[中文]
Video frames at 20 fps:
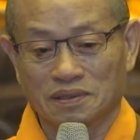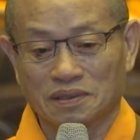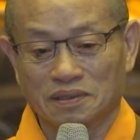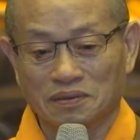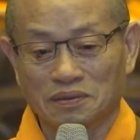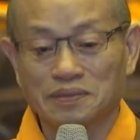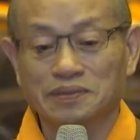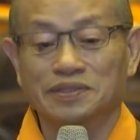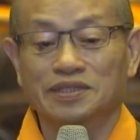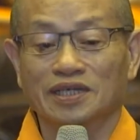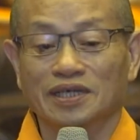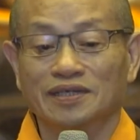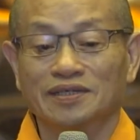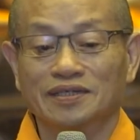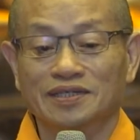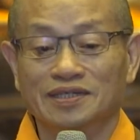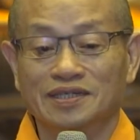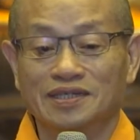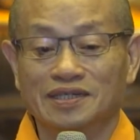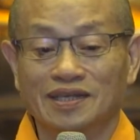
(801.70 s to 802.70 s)
因为这个
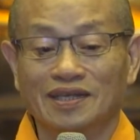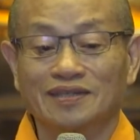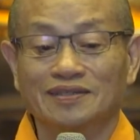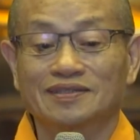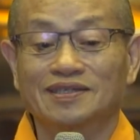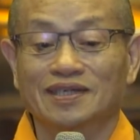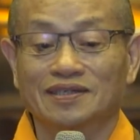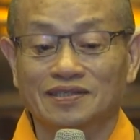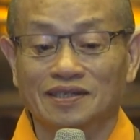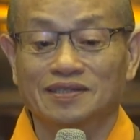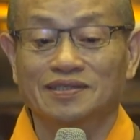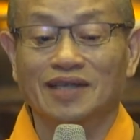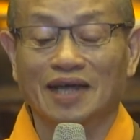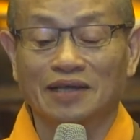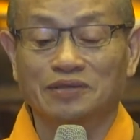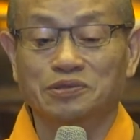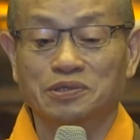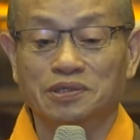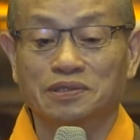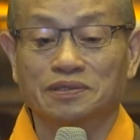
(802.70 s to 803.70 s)
一接接着下
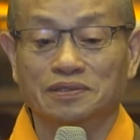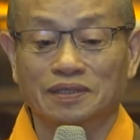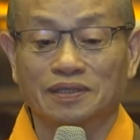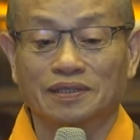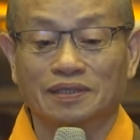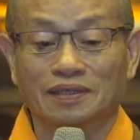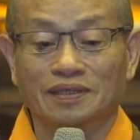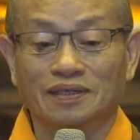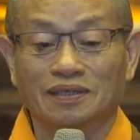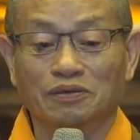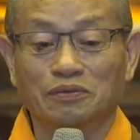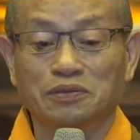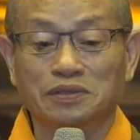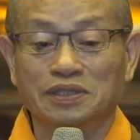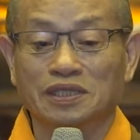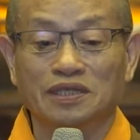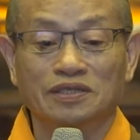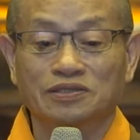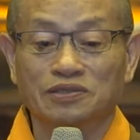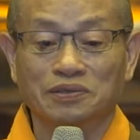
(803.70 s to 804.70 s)
去呢，问
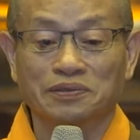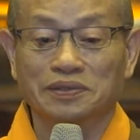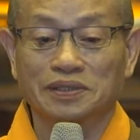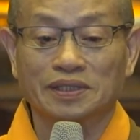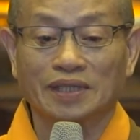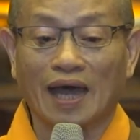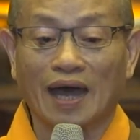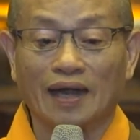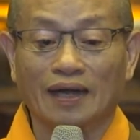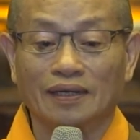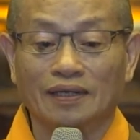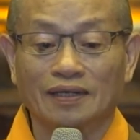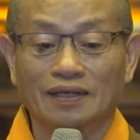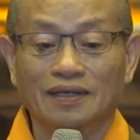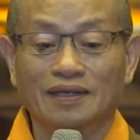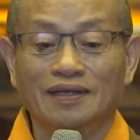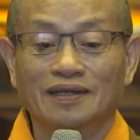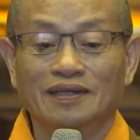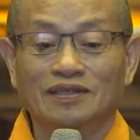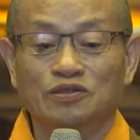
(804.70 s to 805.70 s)
题就很大，
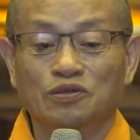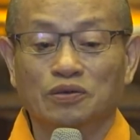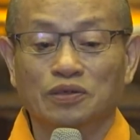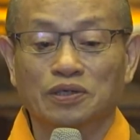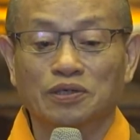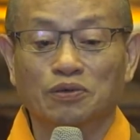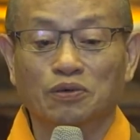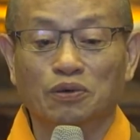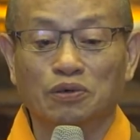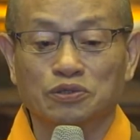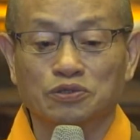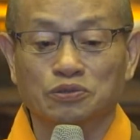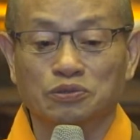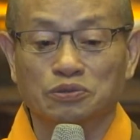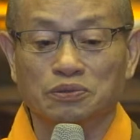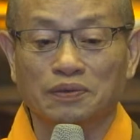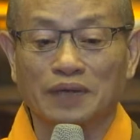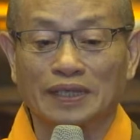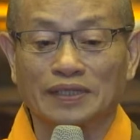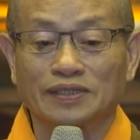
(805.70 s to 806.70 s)
就会落
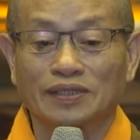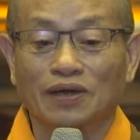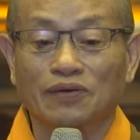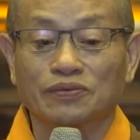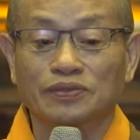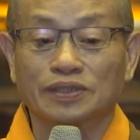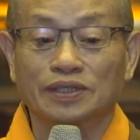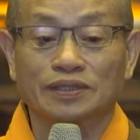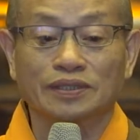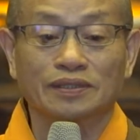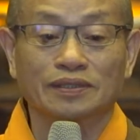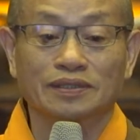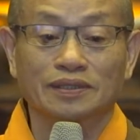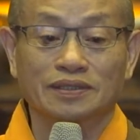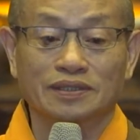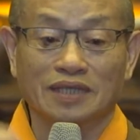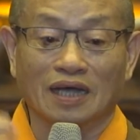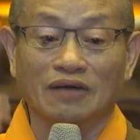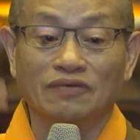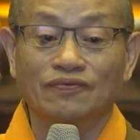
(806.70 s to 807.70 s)
入外道的
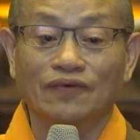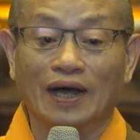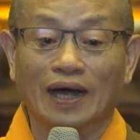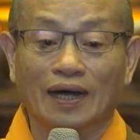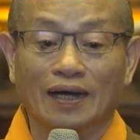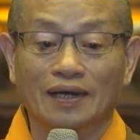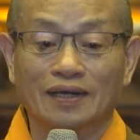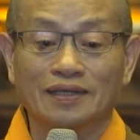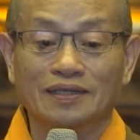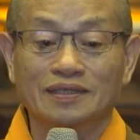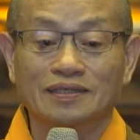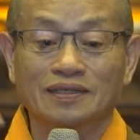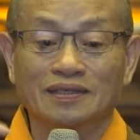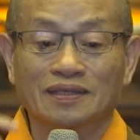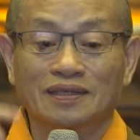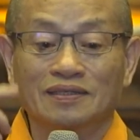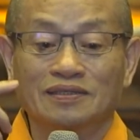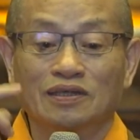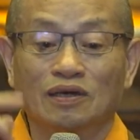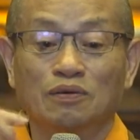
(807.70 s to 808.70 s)
想法，
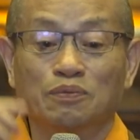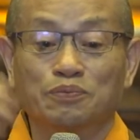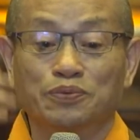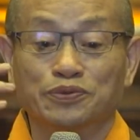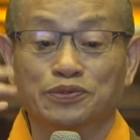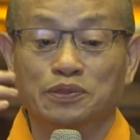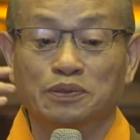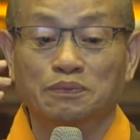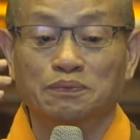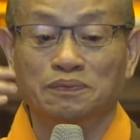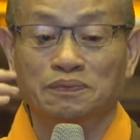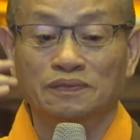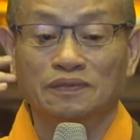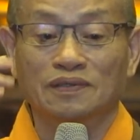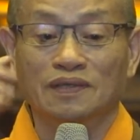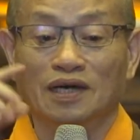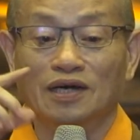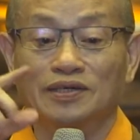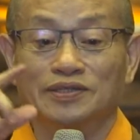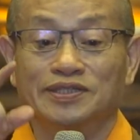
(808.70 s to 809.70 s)
叫不
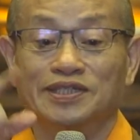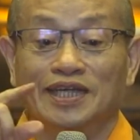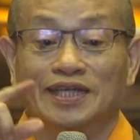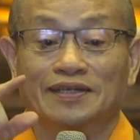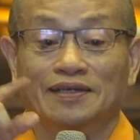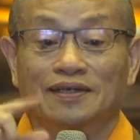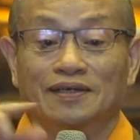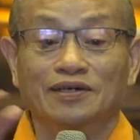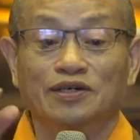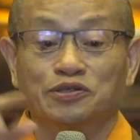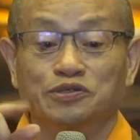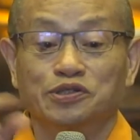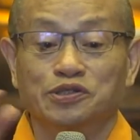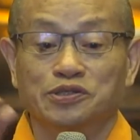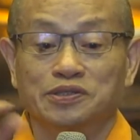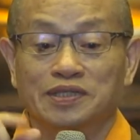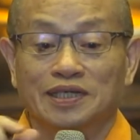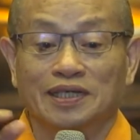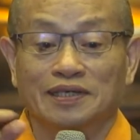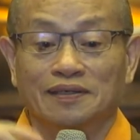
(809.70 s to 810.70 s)
二见、二
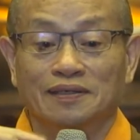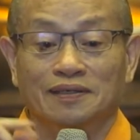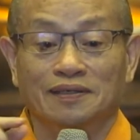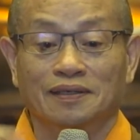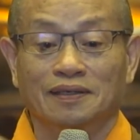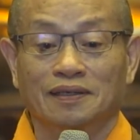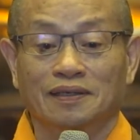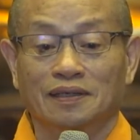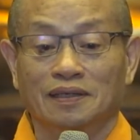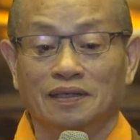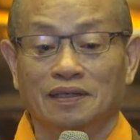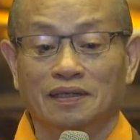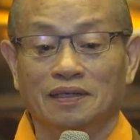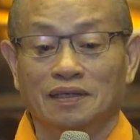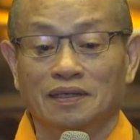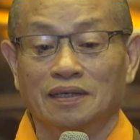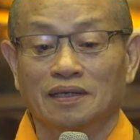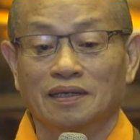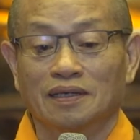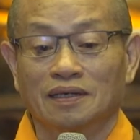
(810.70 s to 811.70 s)
之见。
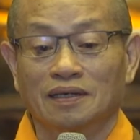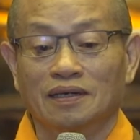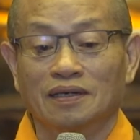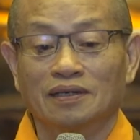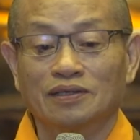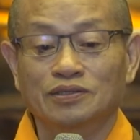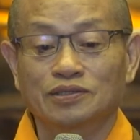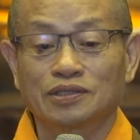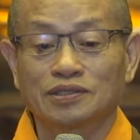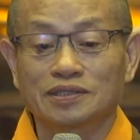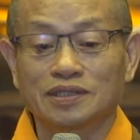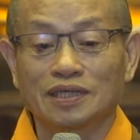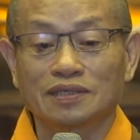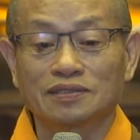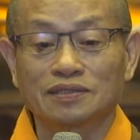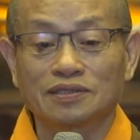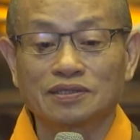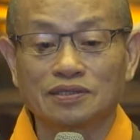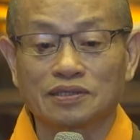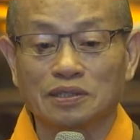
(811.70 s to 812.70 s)
二之见
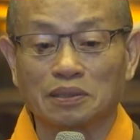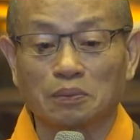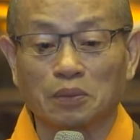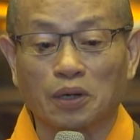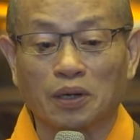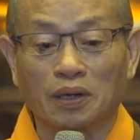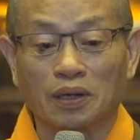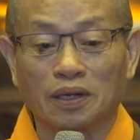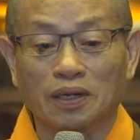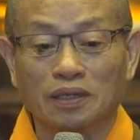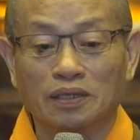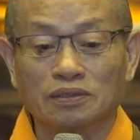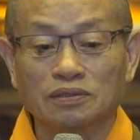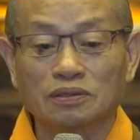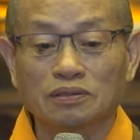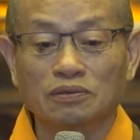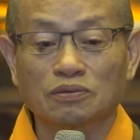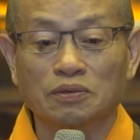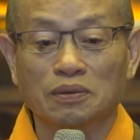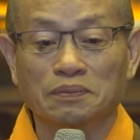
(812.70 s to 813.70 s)
是什么？
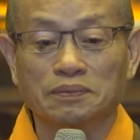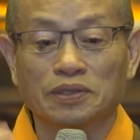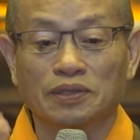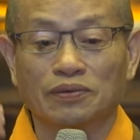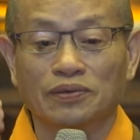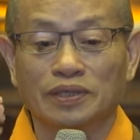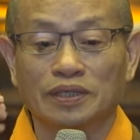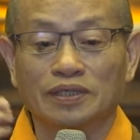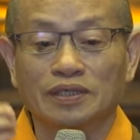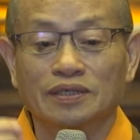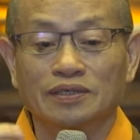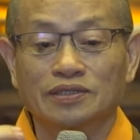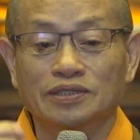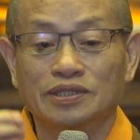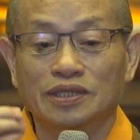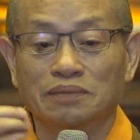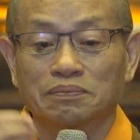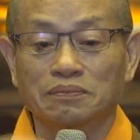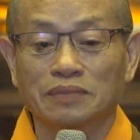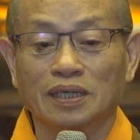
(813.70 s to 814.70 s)
就是我们有一个
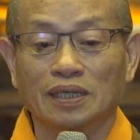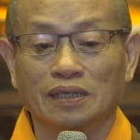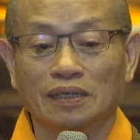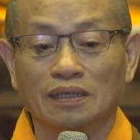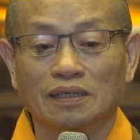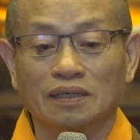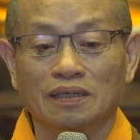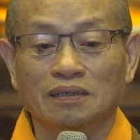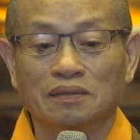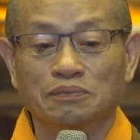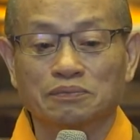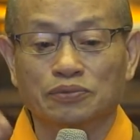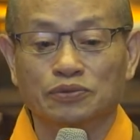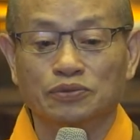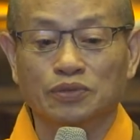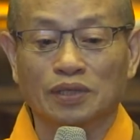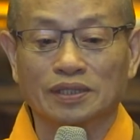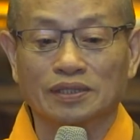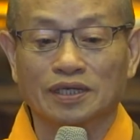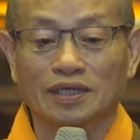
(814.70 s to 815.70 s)
生命不
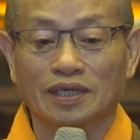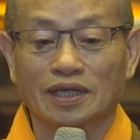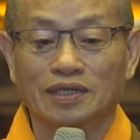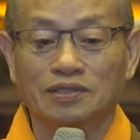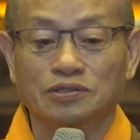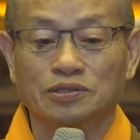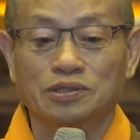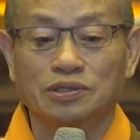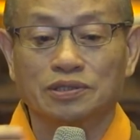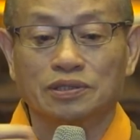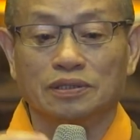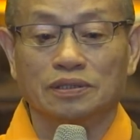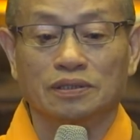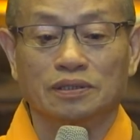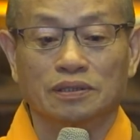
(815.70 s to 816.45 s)
断的延续，